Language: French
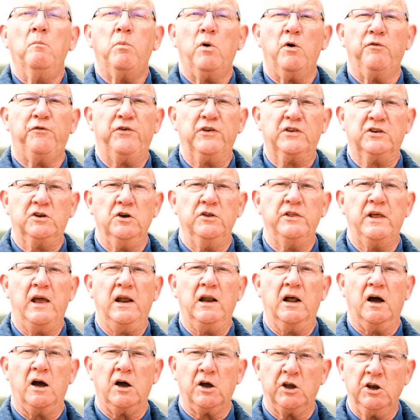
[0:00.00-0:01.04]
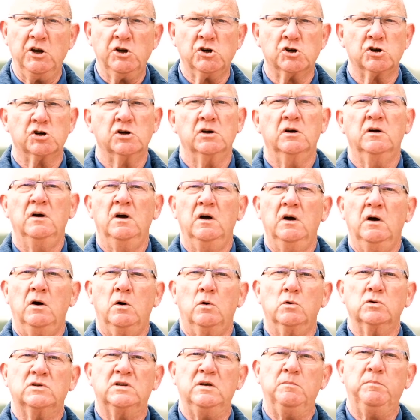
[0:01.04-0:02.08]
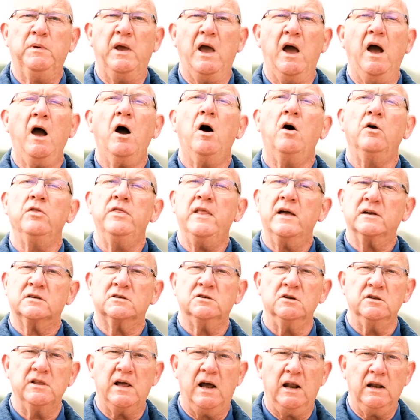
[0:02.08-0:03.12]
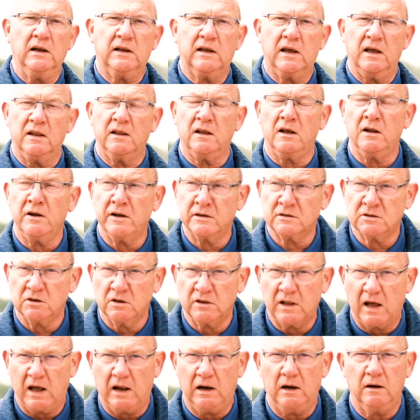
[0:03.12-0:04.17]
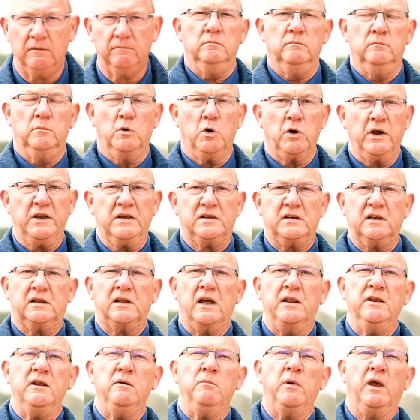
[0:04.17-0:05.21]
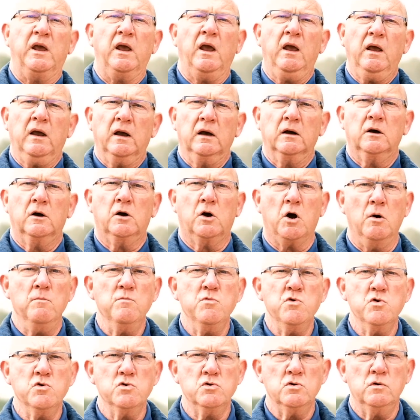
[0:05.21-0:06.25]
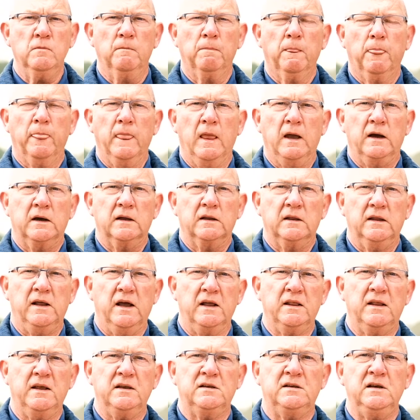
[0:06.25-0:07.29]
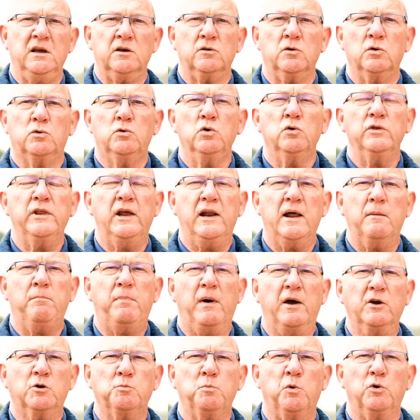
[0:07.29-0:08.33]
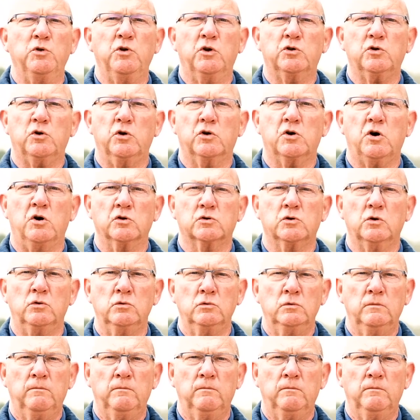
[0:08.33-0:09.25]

professionnel riche, aussi bien en national qu'international. Maurice est animé, comme nous, d'un désir de tourner la page pour notre canton,